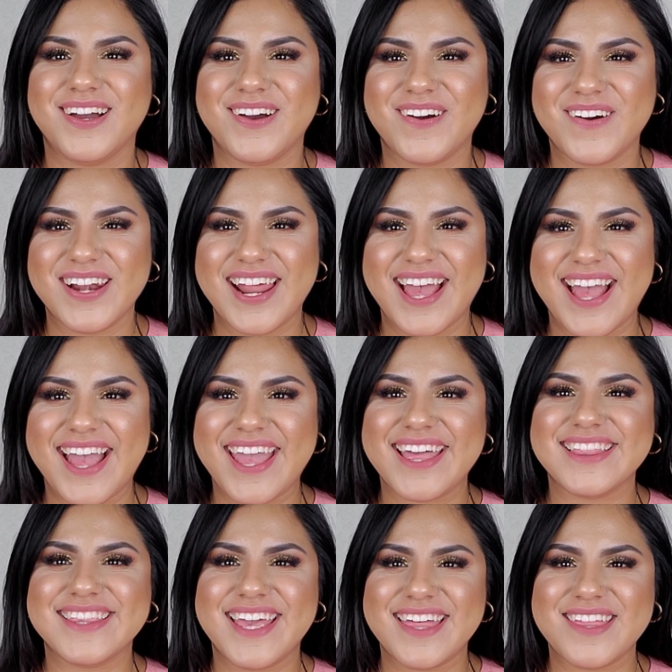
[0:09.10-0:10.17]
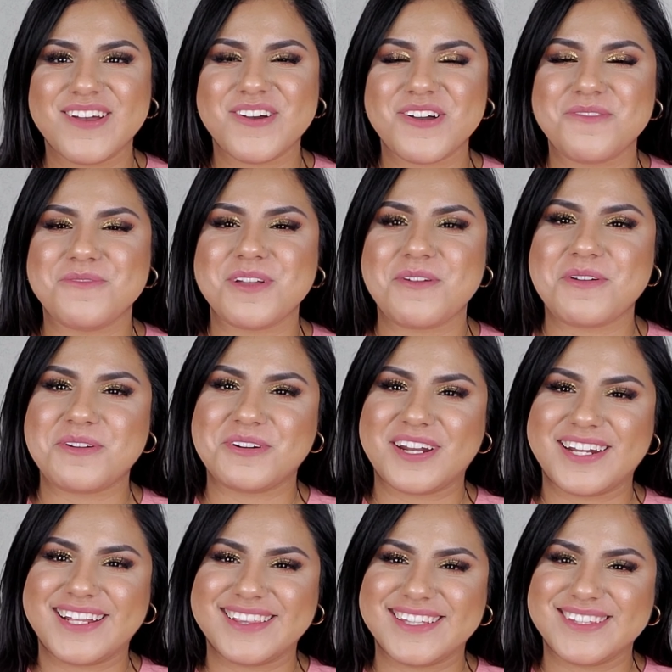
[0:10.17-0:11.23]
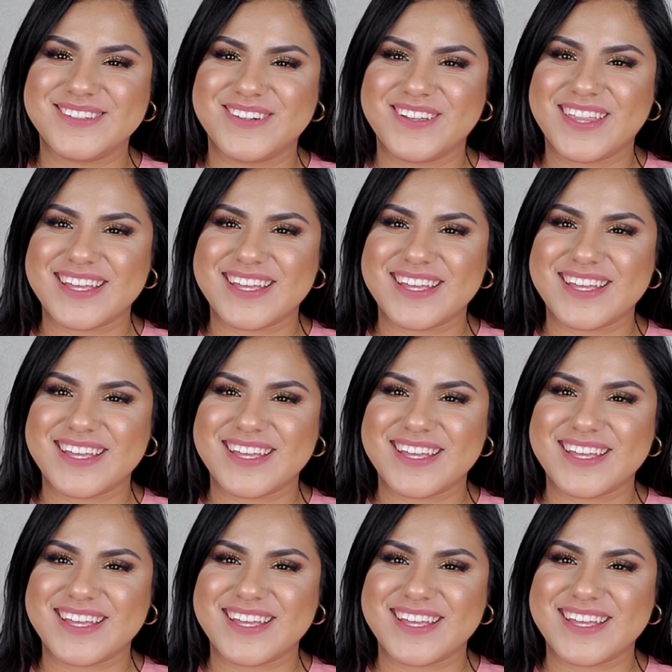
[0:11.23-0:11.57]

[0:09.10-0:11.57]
Hola, el día de hoy como ya vieron en el título